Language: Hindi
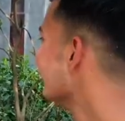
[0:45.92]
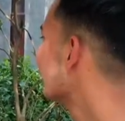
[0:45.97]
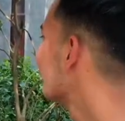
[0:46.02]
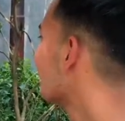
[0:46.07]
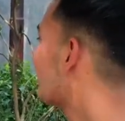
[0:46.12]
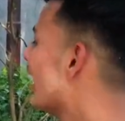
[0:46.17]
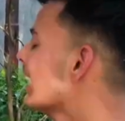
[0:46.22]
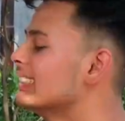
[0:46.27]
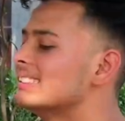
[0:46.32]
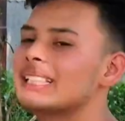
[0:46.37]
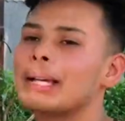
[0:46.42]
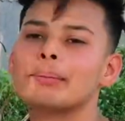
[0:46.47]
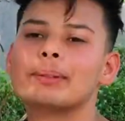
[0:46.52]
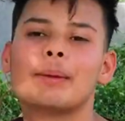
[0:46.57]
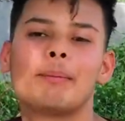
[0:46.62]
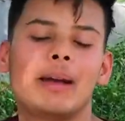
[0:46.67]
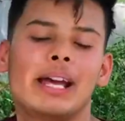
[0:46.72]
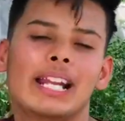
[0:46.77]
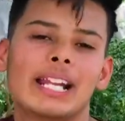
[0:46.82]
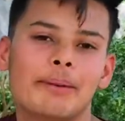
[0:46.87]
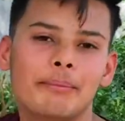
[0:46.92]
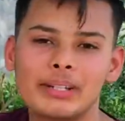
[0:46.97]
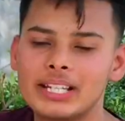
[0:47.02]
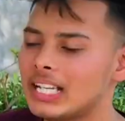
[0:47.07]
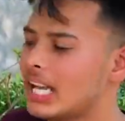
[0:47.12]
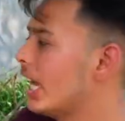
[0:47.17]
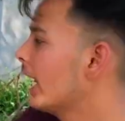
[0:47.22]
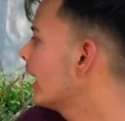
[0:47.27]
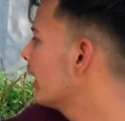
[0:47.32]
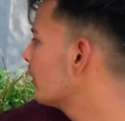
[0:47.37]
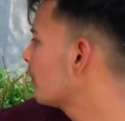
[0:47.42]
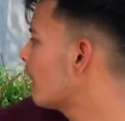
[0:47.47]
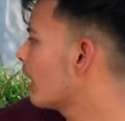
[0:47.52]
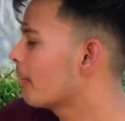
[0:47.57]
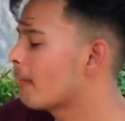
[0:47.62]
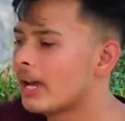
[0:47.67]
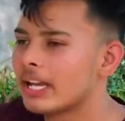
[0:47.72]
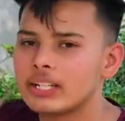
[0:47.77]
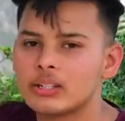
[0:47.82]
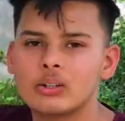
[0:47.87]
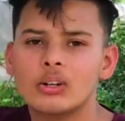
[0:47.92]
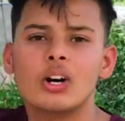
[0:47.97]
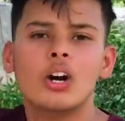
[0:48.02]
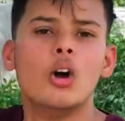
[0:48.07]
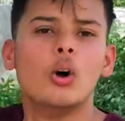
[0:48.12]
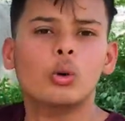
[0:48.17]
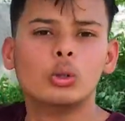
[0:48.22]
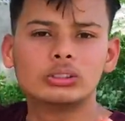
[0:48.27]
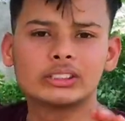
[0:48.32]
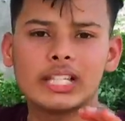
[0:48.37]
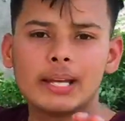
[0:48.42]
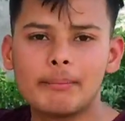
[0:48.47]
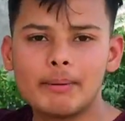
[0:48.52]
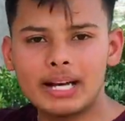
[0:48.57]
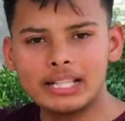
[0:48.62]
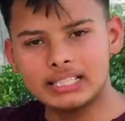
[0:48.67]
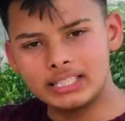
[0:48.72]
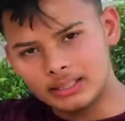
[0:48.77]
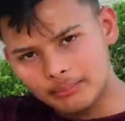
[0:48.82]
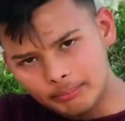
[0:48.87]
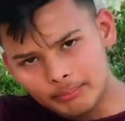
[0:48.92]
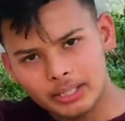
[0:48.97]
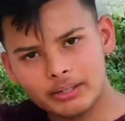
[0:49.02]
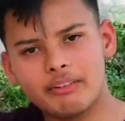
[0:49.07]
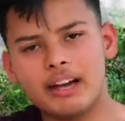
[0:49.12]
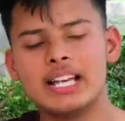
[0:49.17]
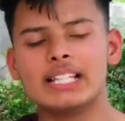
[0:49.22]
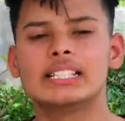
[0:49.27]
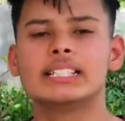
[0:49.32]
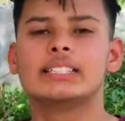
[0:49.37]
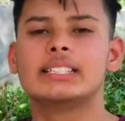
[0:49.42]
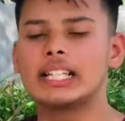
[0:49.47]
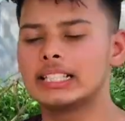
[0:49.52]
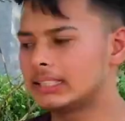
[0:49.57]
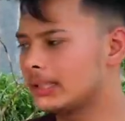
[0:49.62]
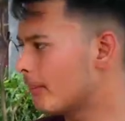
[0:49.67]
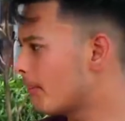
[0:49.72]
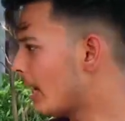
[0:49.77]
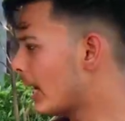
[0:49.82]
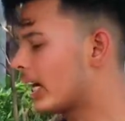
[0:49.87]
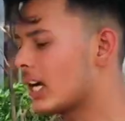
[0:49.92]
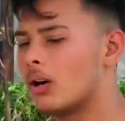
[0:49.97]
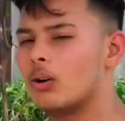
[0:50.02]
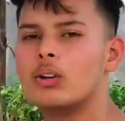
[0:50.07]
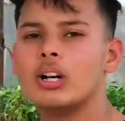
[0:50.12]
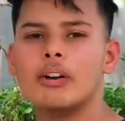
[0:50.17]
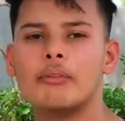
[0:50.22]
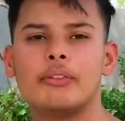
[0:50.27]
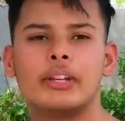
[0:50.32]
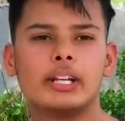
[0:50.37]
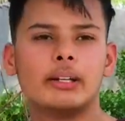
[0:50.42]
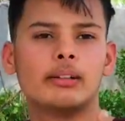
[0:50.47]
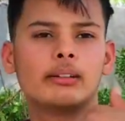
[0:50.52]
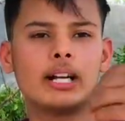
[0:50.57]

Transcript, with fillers: तो भाई सबसे पहले हम खिलाएंगे अनुराग भाई को उसके बाद नंबर वाइज जैसे मैं खाऊंगा फिर